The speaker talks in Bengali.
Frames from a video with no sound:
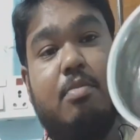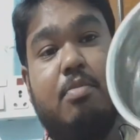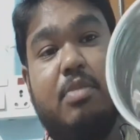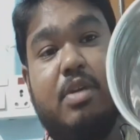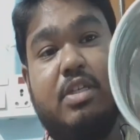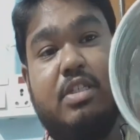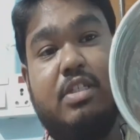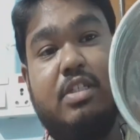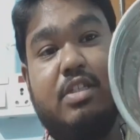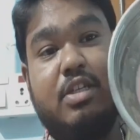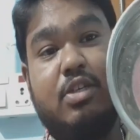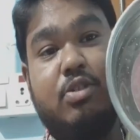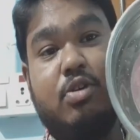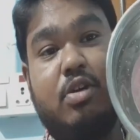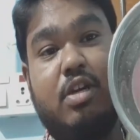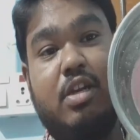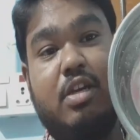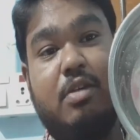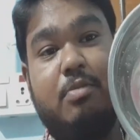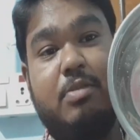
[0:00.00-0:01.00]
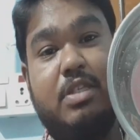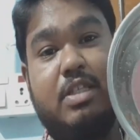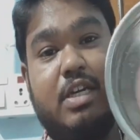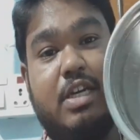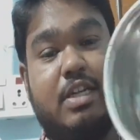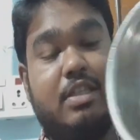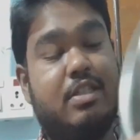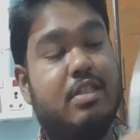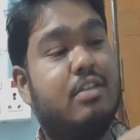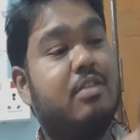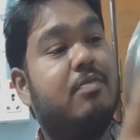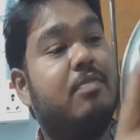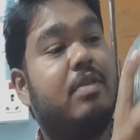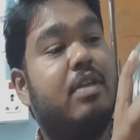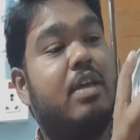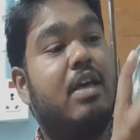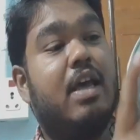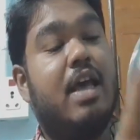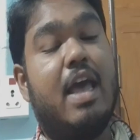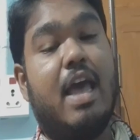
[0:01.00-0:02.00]
বৃষ্টিতে জলে ভিজে গেছে
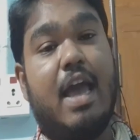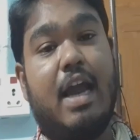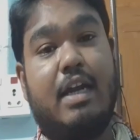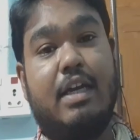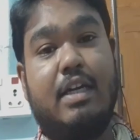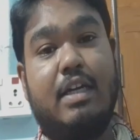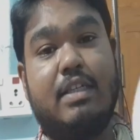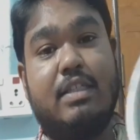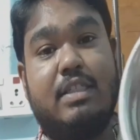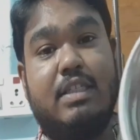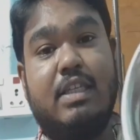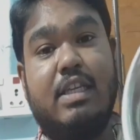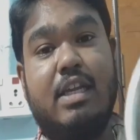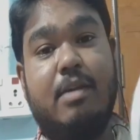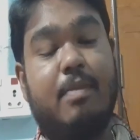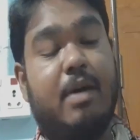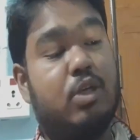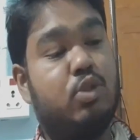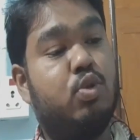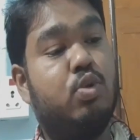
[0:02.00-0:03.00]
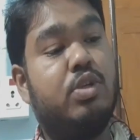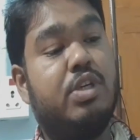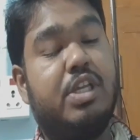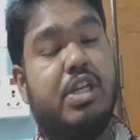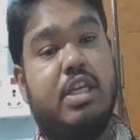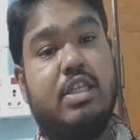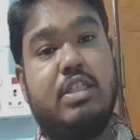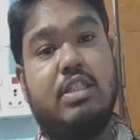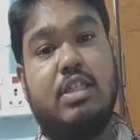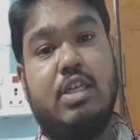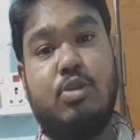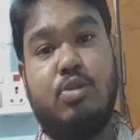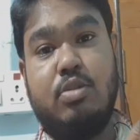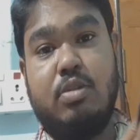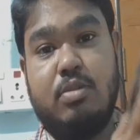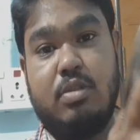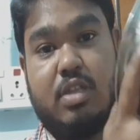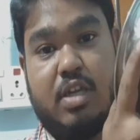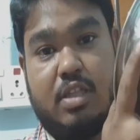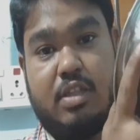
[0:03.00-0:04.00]
একটা স্টিলের বাসন কিনেছে যেহেতু
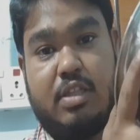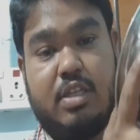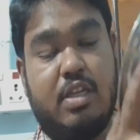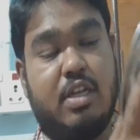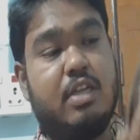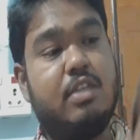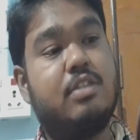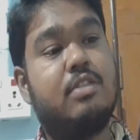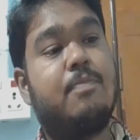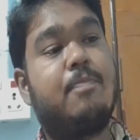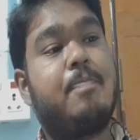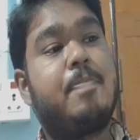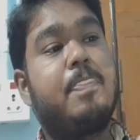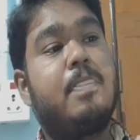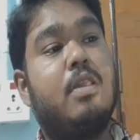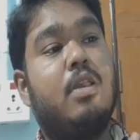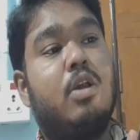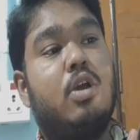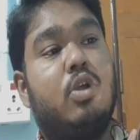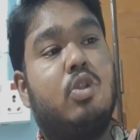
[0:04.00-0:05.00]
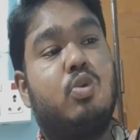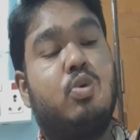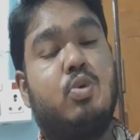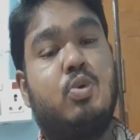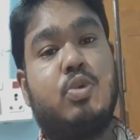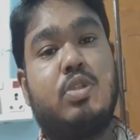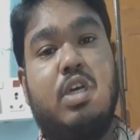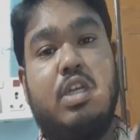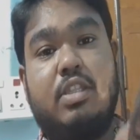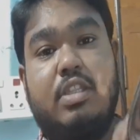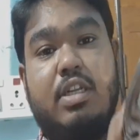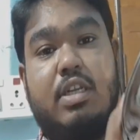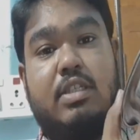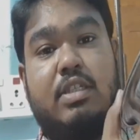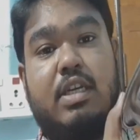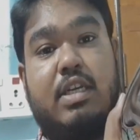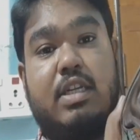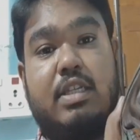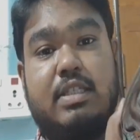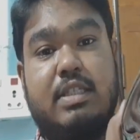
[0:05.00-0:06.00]
ধানতেরাস তো
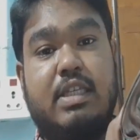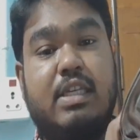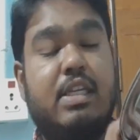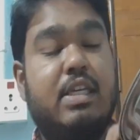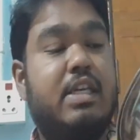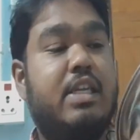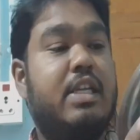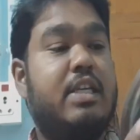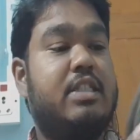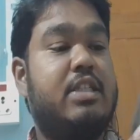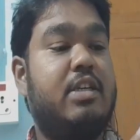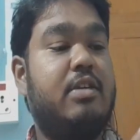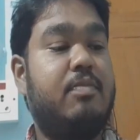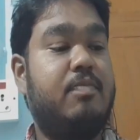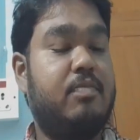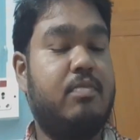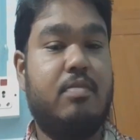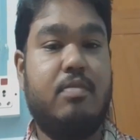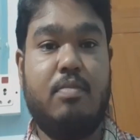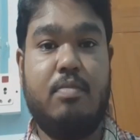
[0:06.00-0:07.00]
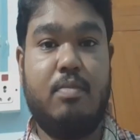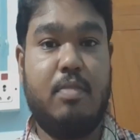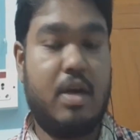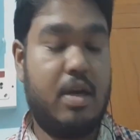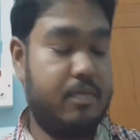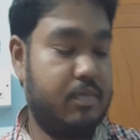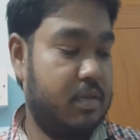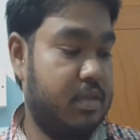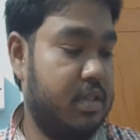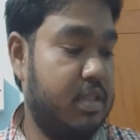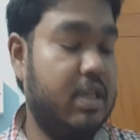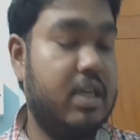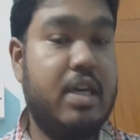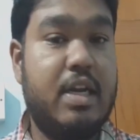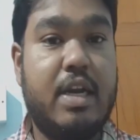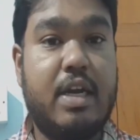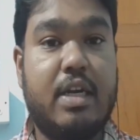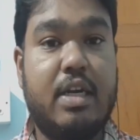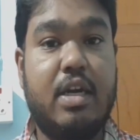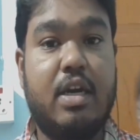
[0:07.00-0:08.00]
ধানতেরাসে একটা স্টিল কিনেছে মা
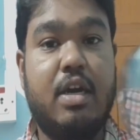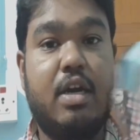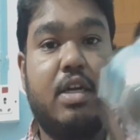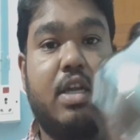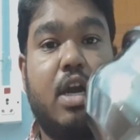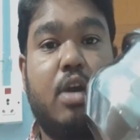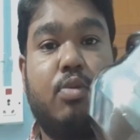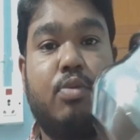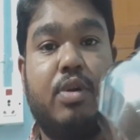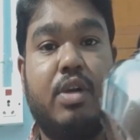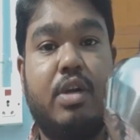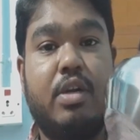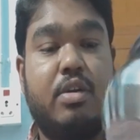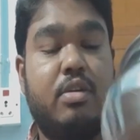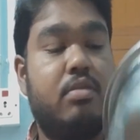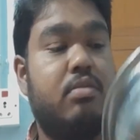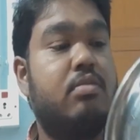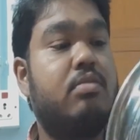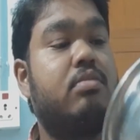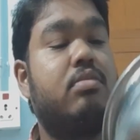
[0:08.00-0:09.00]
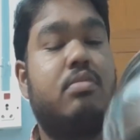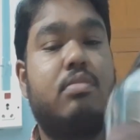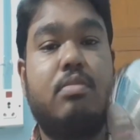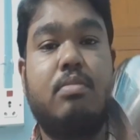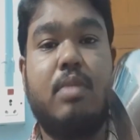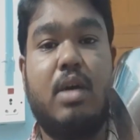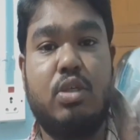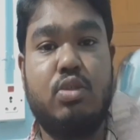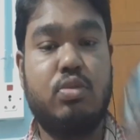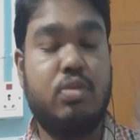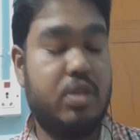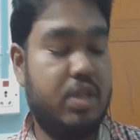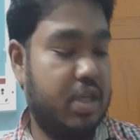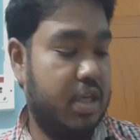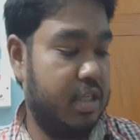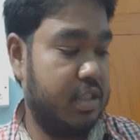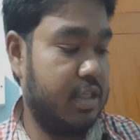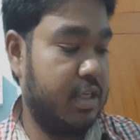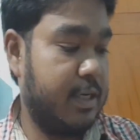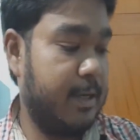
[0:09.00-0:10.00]
স্টিলের একটা ঠাকুরের বাসন
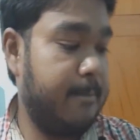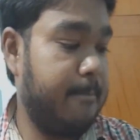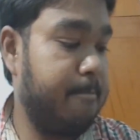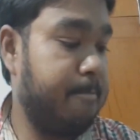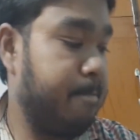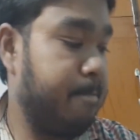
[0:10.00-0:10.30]
কিনেছে এটা